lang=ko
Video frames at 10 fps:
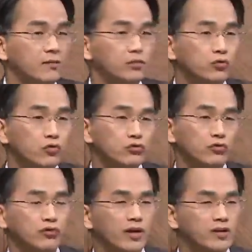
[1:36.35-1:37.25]
뭐 조국
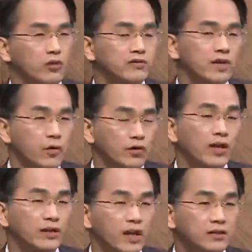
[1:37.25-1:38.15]
정장을 열차례
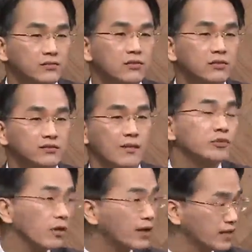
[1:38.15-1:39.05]
면회했다? 그거는
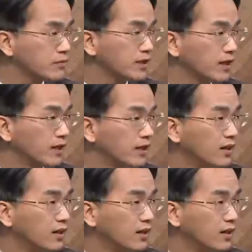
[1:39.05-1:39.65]
잘못된 건 아닙니다.